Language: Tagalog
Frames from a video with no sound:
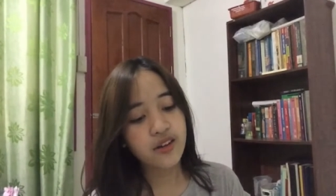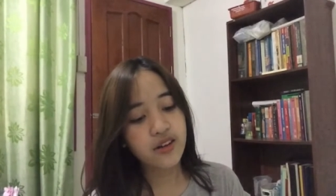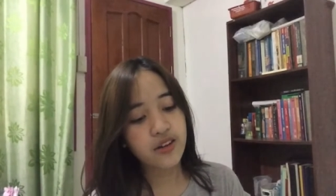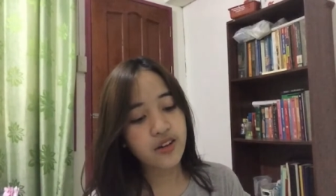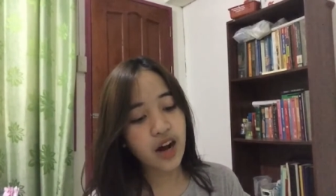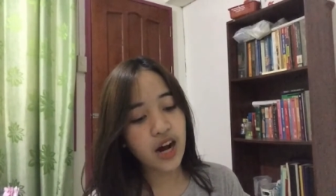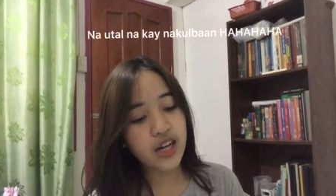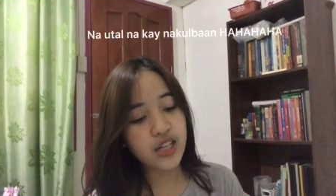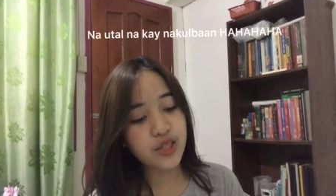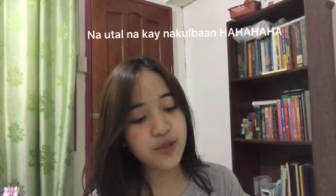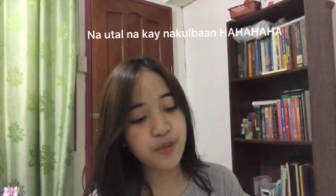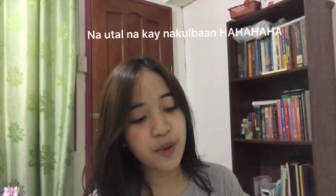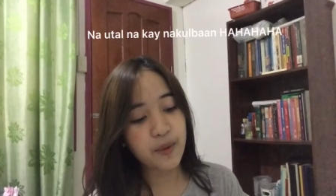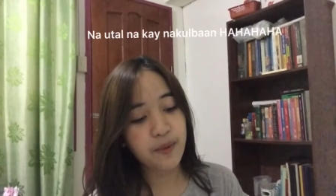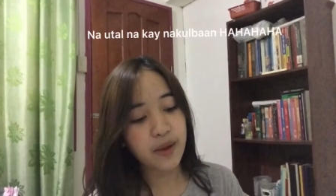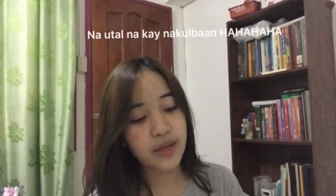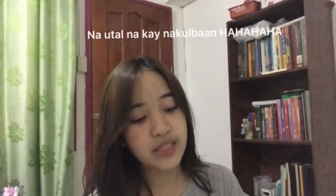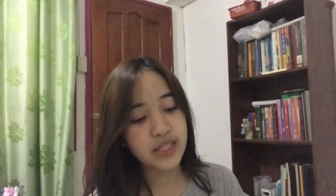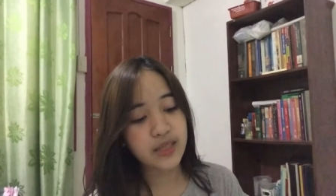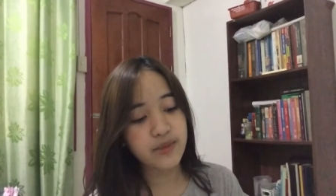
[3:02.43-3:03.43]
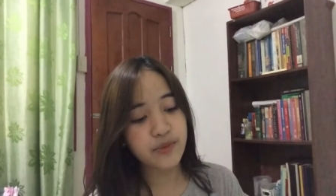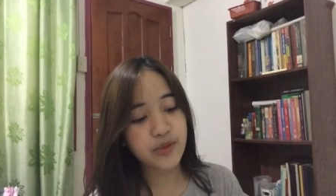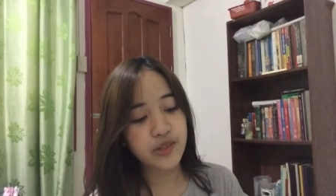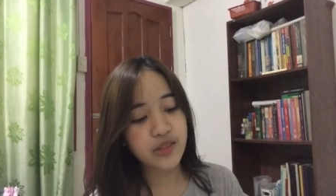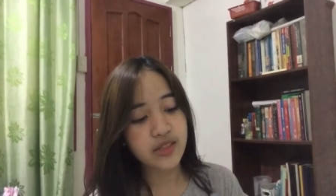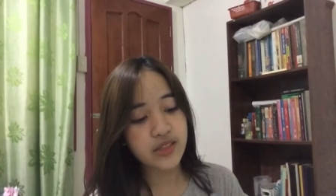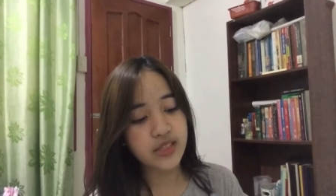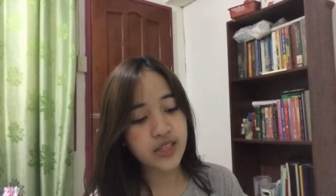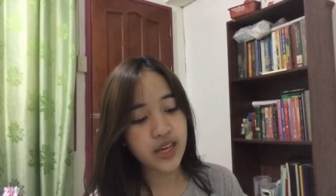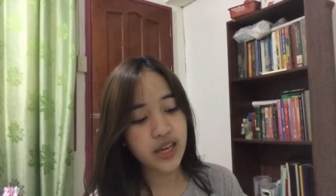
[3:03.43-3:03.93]
Crush pa ba ni mo
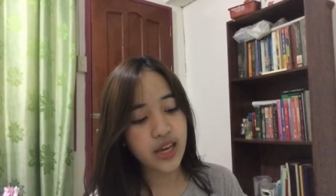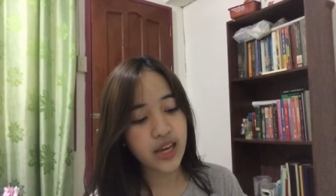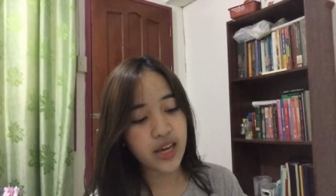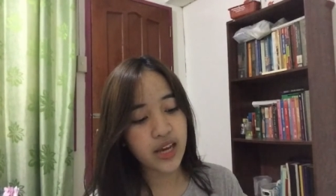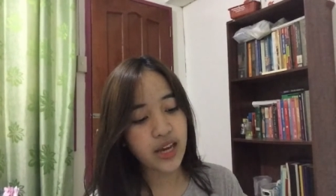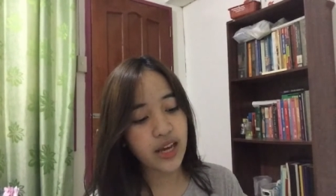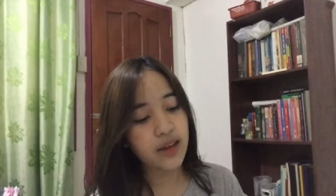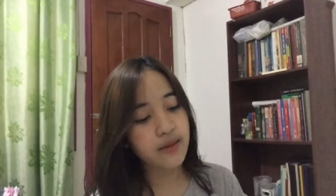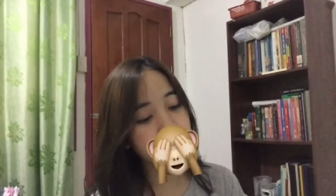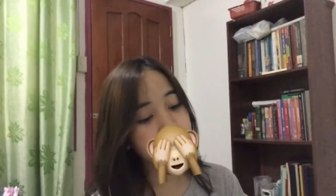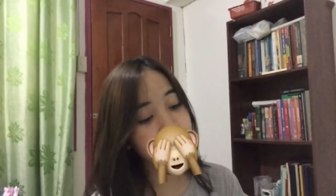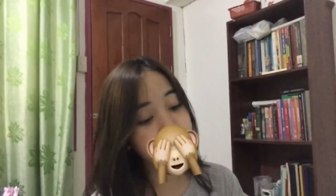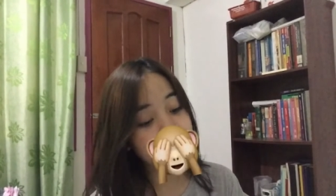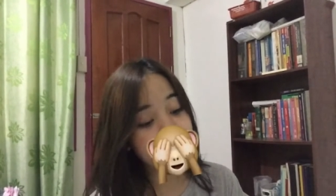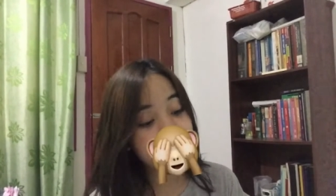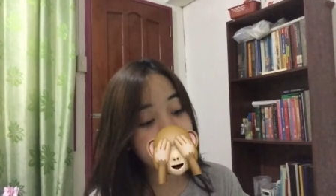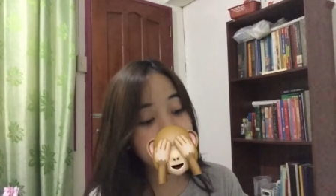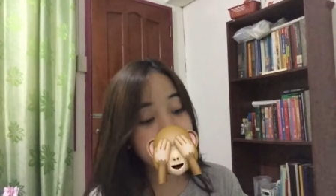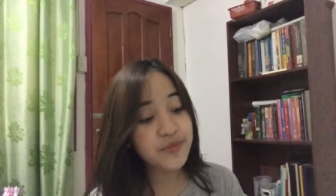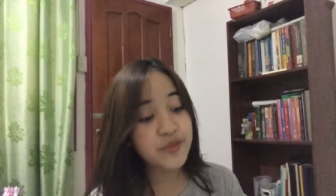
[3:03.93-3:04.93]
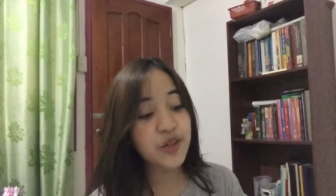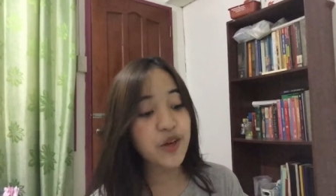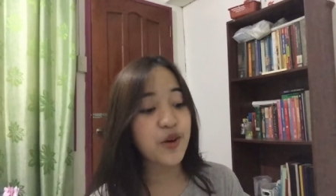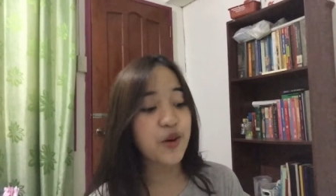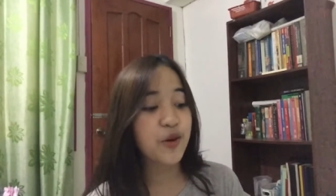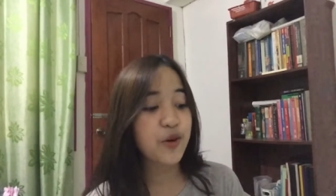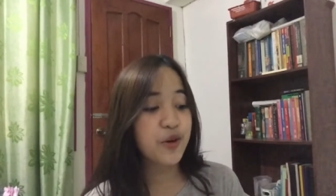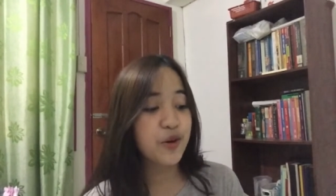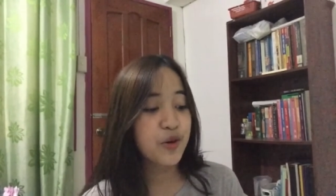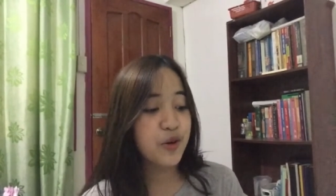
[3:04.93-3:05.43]
si
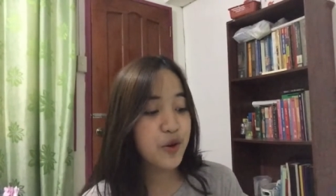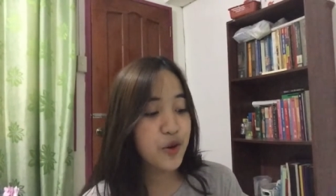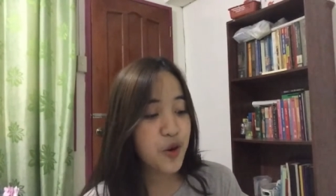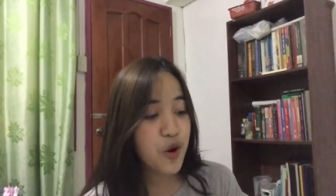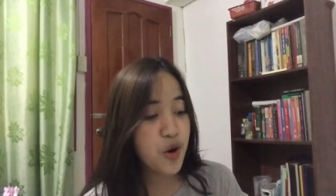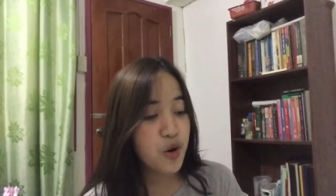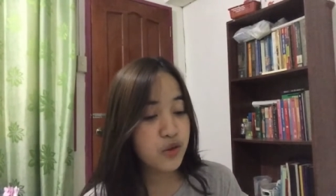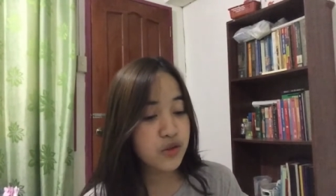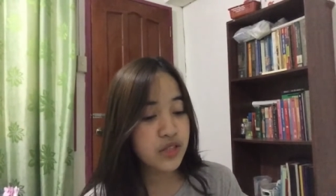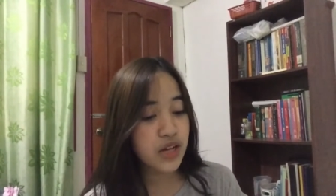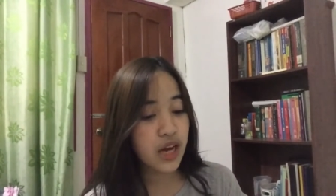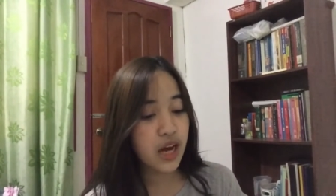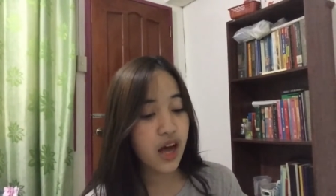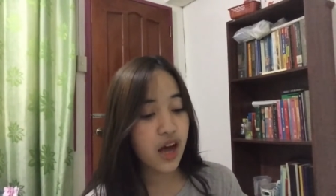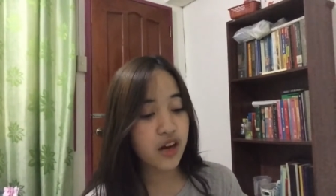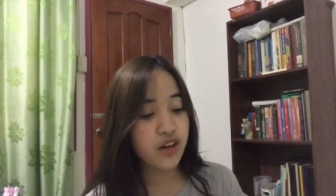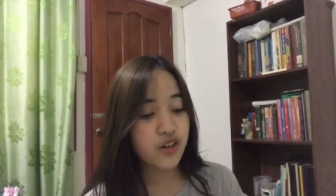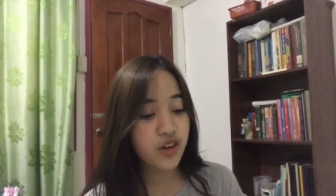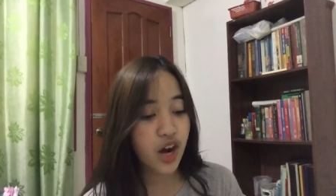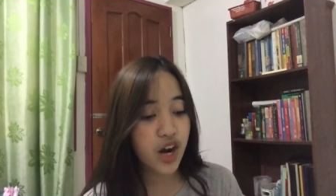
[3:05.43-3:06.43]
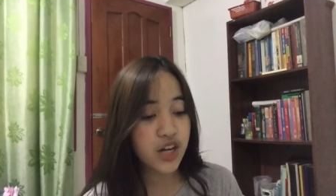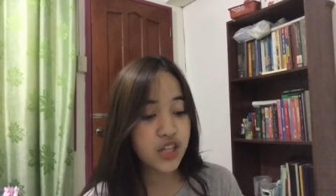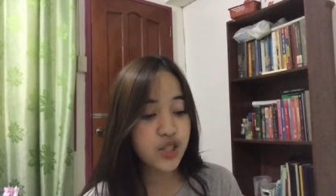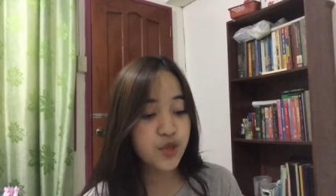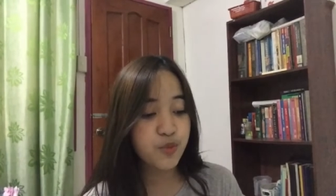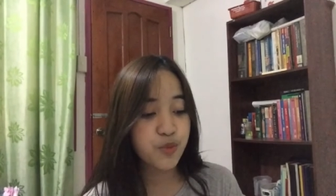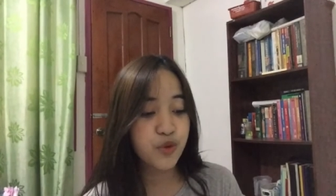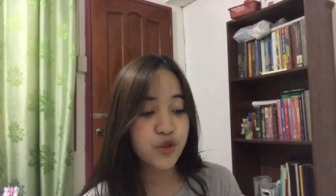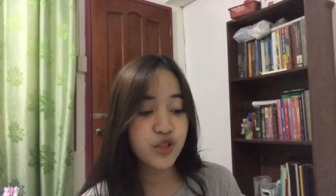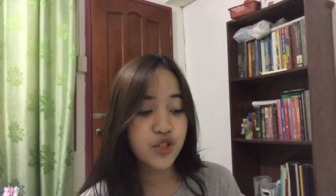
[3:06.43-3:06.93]
o kung
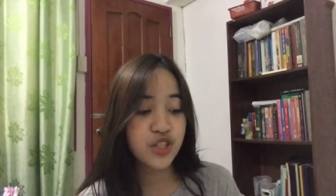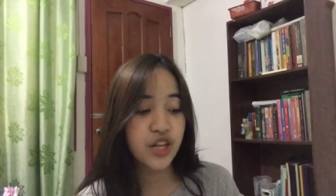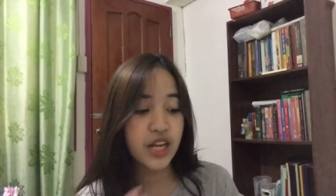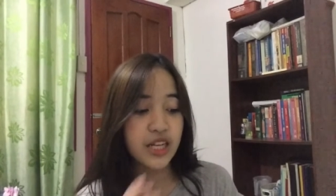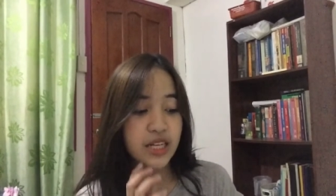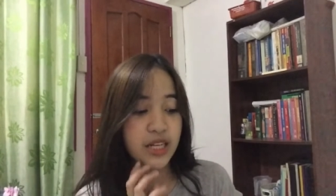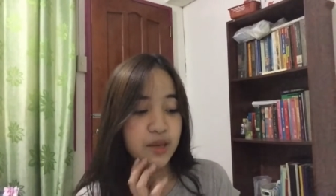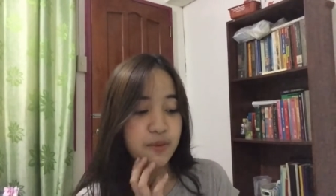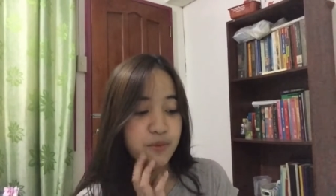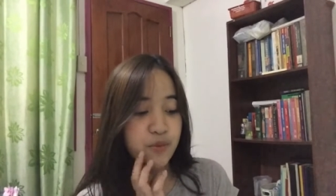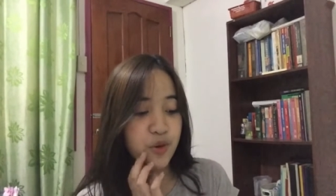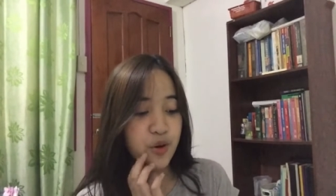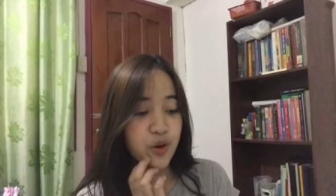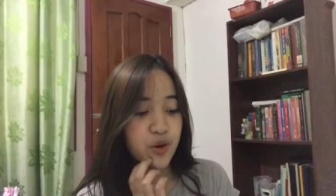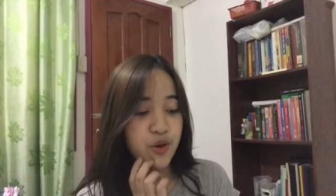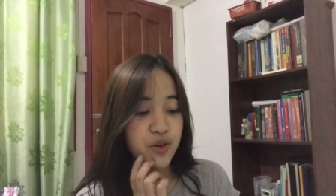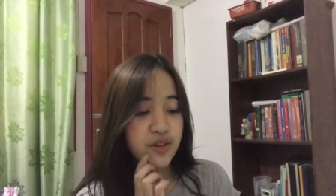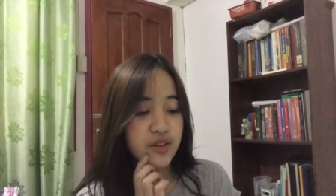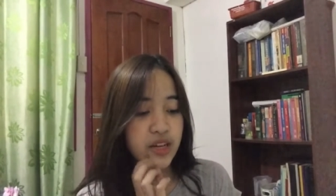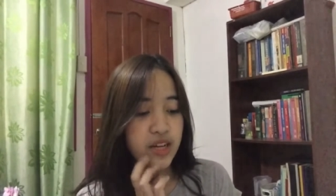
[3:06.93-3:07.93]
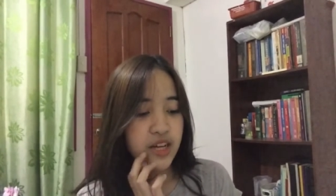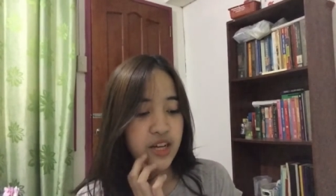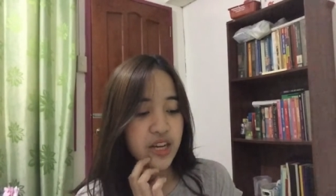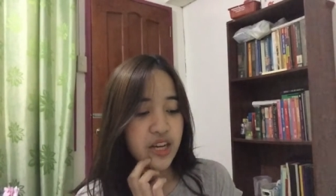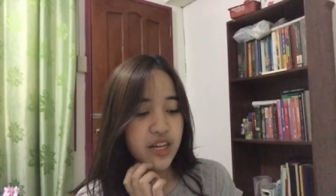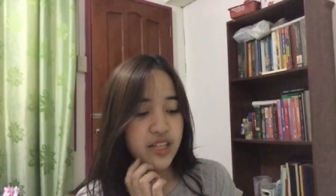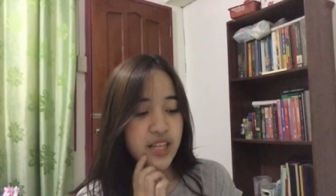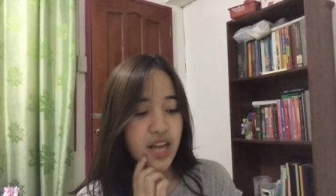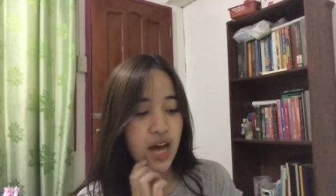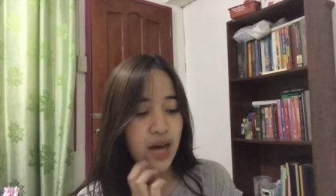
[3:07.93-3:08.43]
naka-crush po siya ni mo,
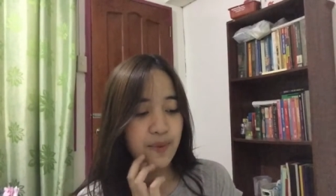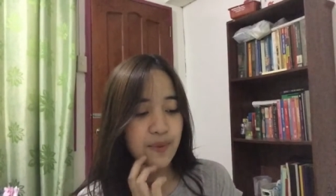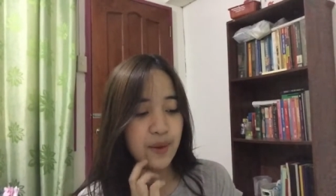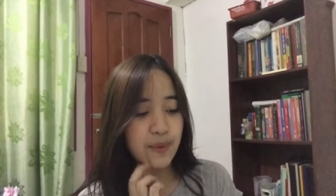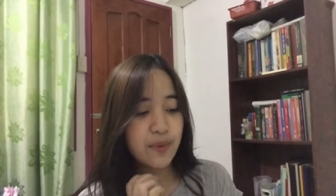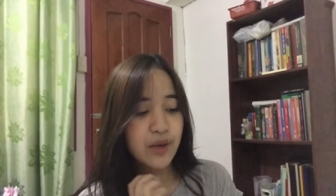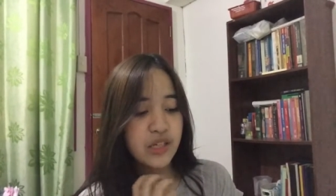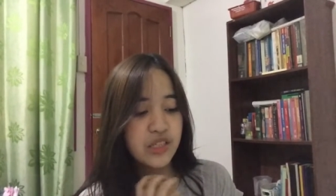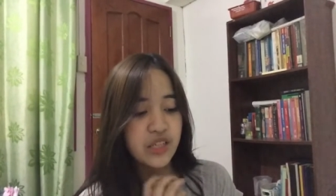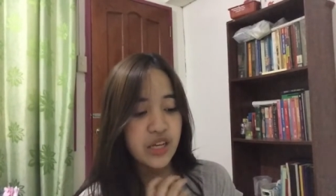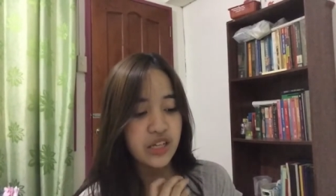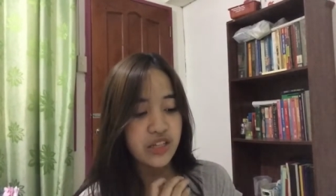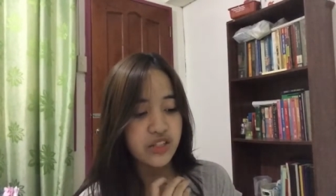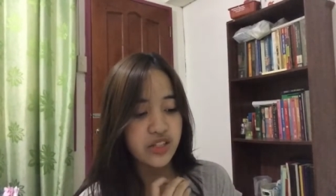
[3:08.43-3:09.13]
naapa ba si